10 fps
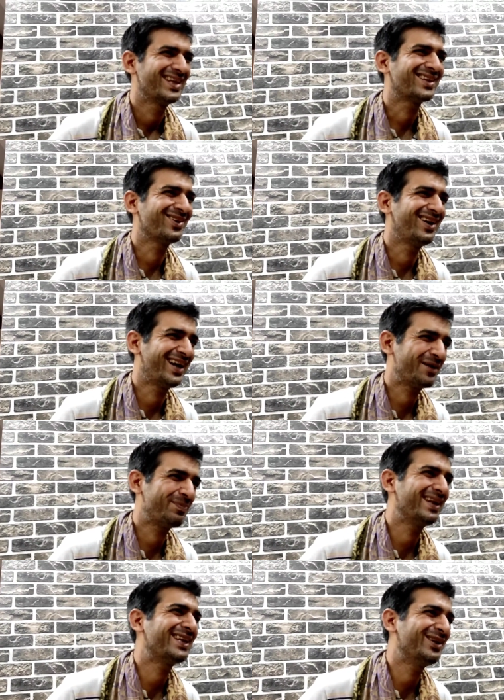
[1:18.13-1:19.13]
ये तो
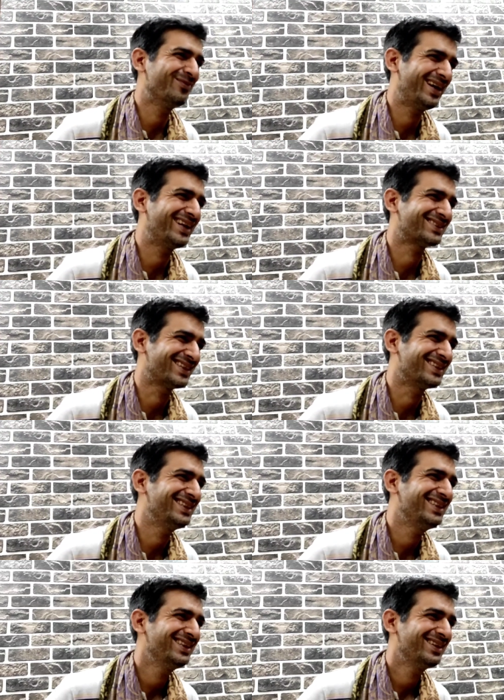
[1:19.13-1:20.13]
लड़कपन की उम्र है सर
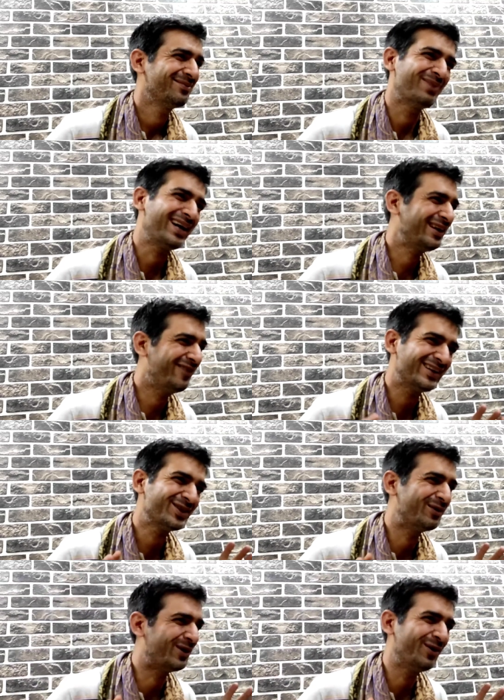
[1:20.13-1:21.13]
जी बाकी
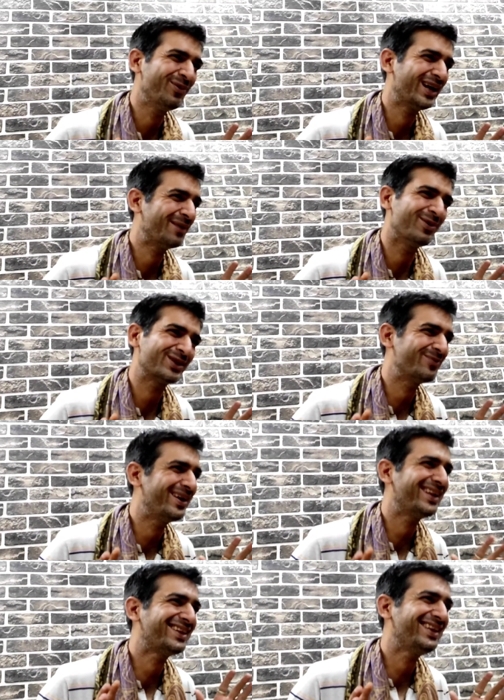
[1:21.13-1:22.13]
वैसा हमारा मोड़ा बहुत
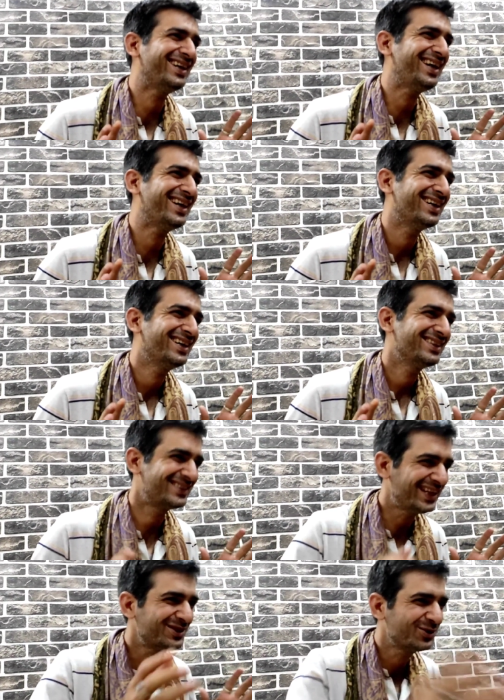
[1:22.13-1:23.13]
मेहनती है
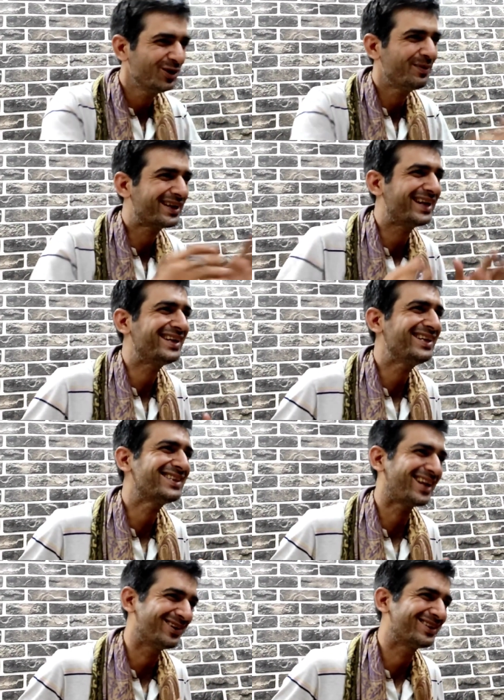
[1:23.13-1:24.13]
जय स्कूल में
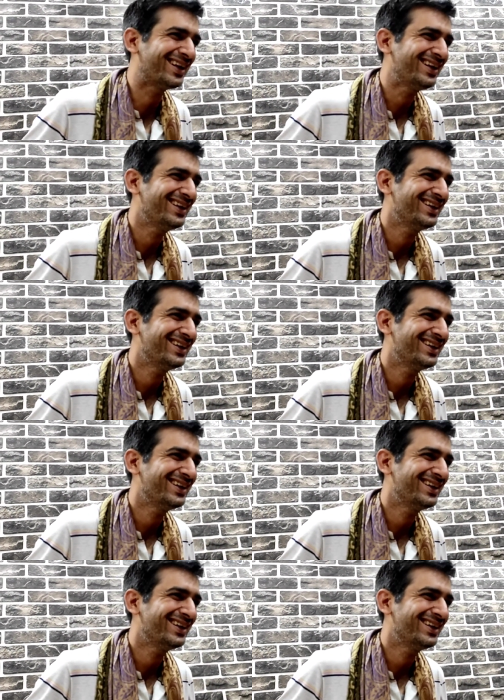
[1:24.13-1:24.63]
कैंटीन चलाता है